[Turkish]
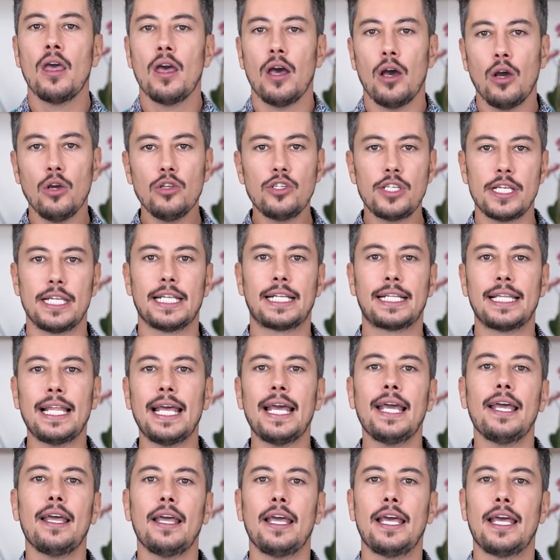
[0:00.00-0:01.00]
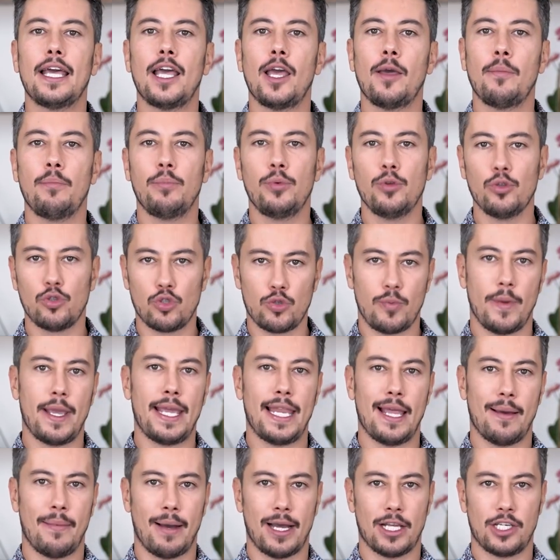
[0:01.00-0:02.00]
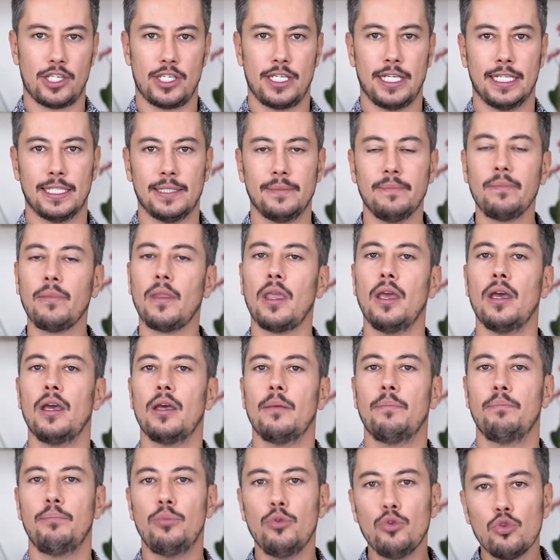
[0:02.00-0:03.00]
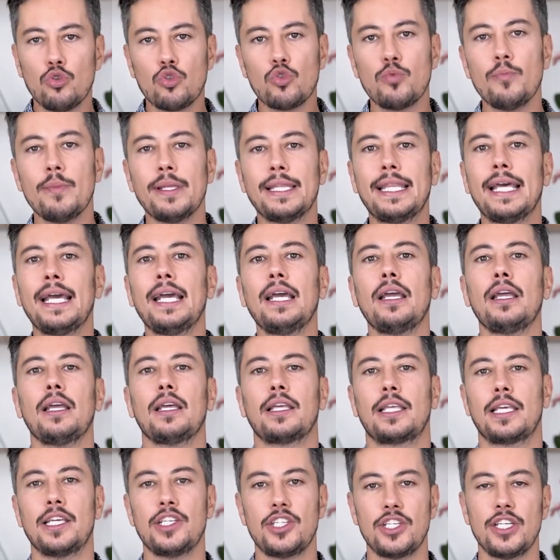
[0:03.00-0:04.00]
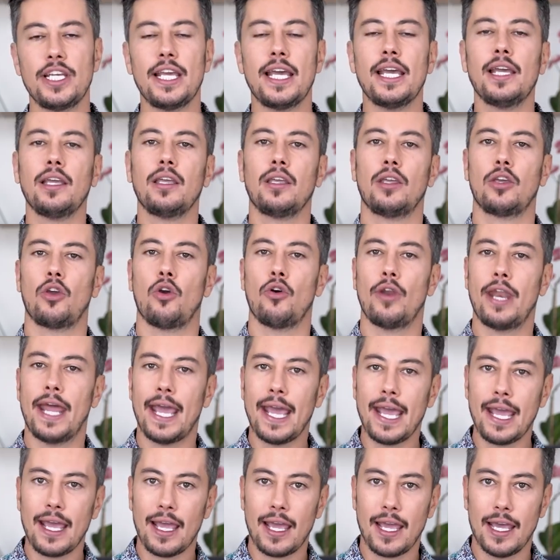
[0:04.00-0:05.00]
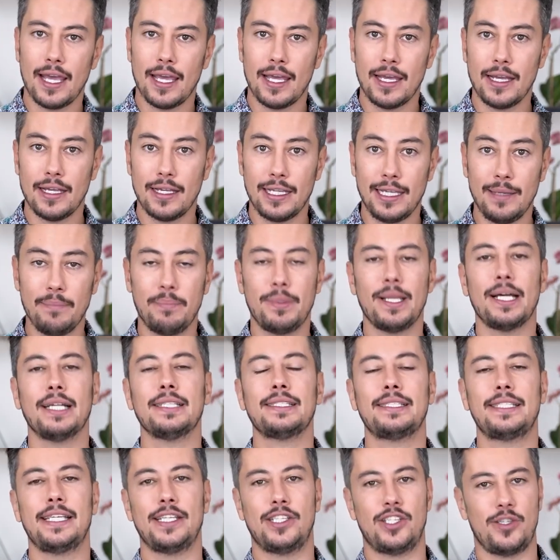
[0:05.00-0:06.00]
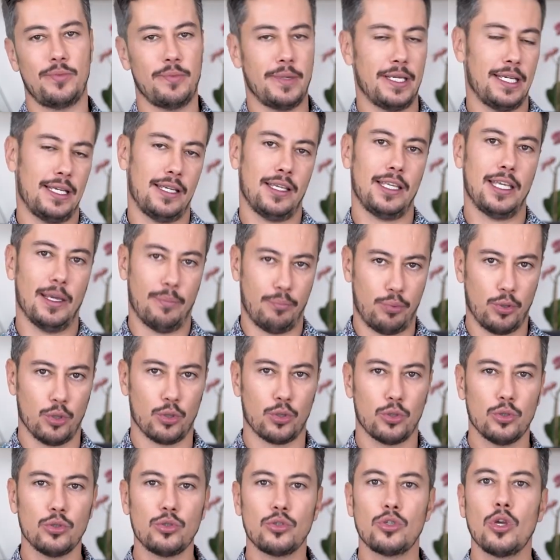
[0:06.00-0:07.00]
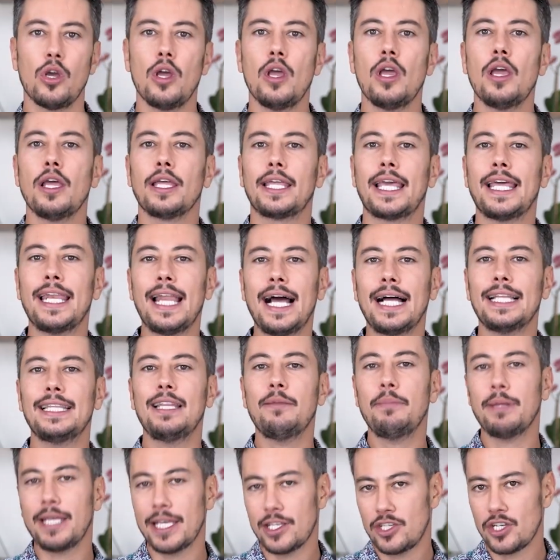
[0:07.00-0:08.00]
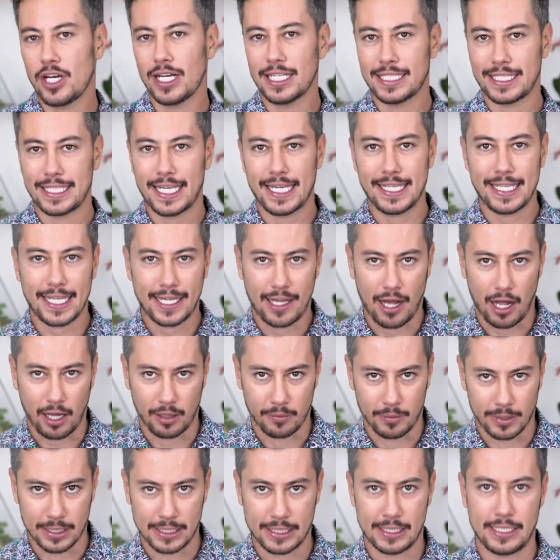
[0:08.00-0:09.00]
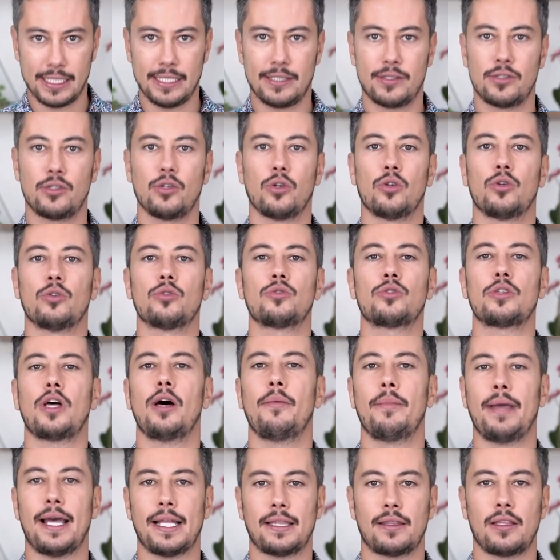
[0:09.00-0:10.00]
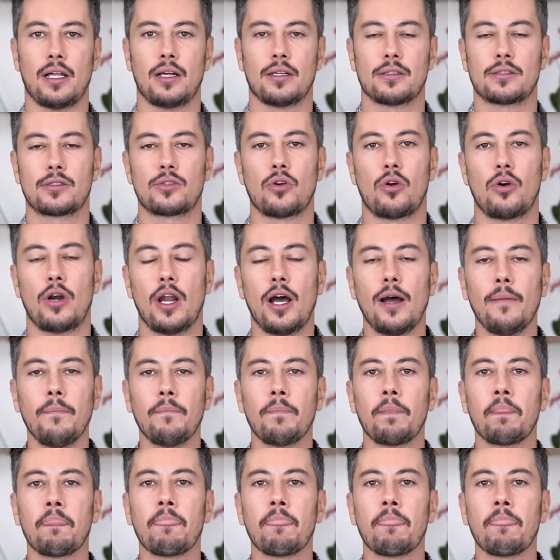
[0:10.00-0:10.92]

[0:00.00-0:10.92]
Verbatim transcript: Öncelikle e, büyütme ile başlayalım. E, büyütmede kişiye göre e, implant seçimi yapıyoruz. Genelde bir gece hastanede kalmanızı istiyoruz ameliyattan sonra.